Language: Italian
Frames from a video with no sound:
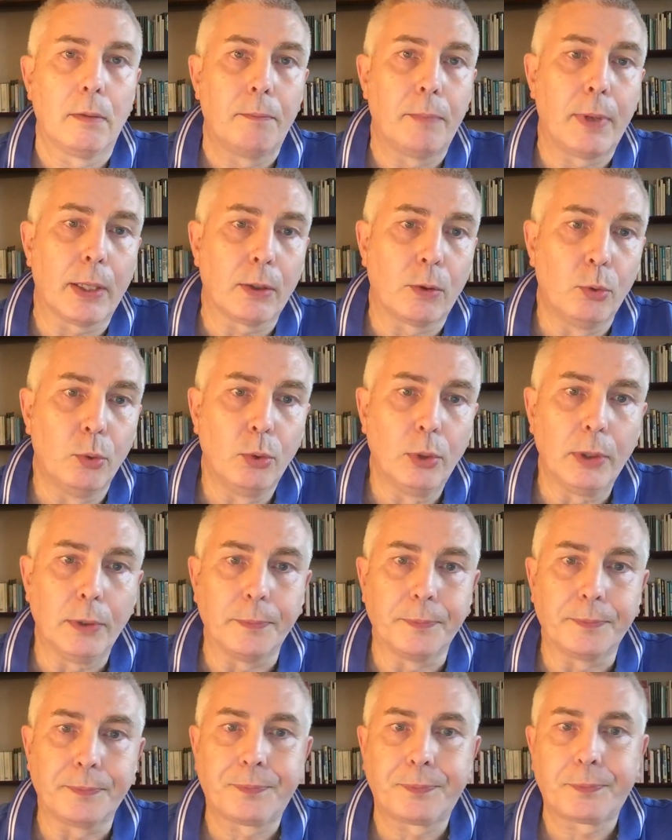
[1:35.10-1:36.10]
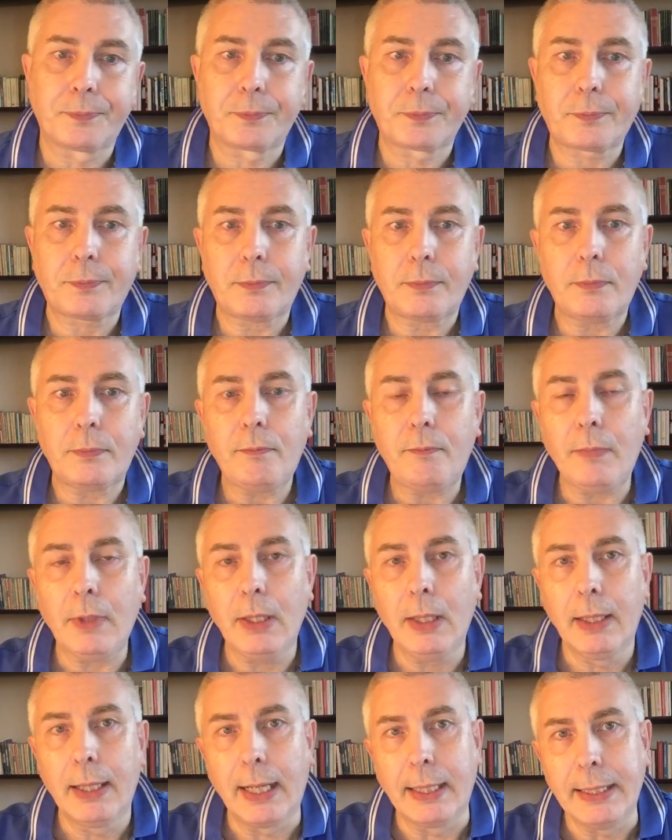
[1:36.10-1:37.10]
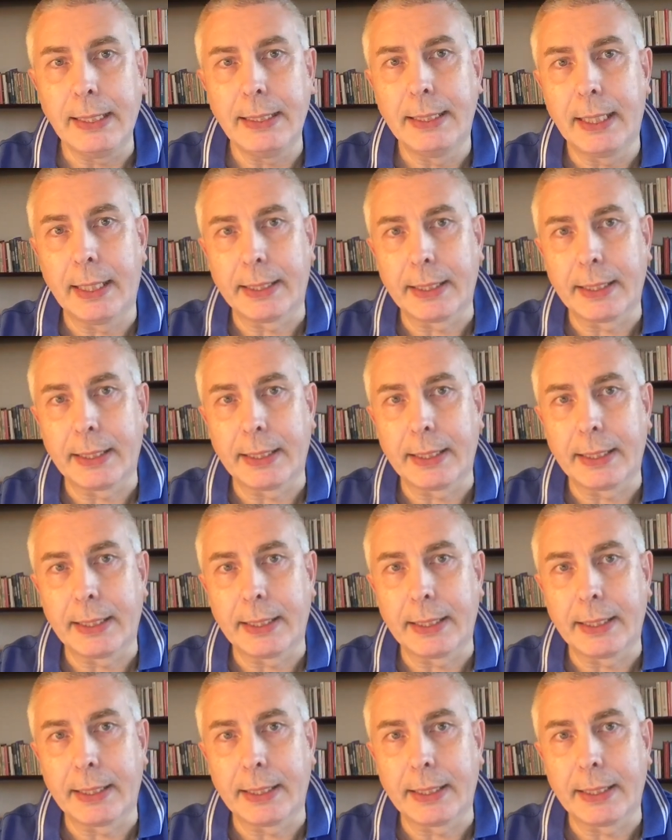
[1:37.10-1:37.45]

Per cui la linea